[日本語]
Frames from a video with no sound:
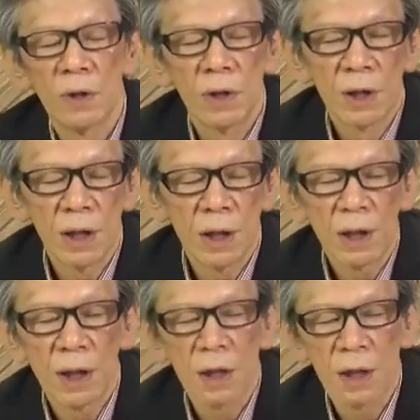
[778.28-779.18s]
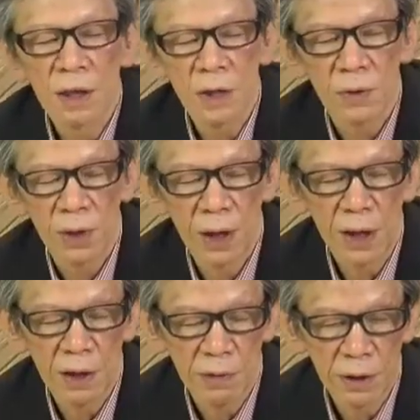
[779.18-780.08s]
やはり考えざるを得ない
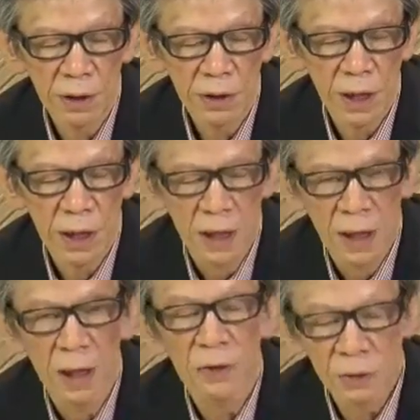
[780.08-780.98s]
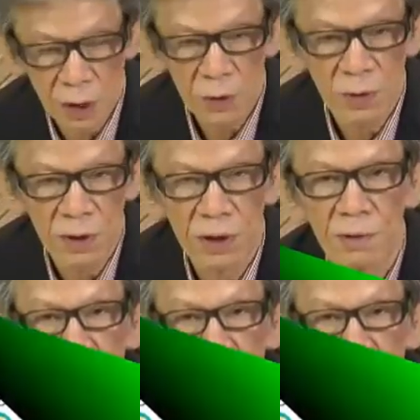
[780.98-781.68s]
わけですね。それでは後半に行きま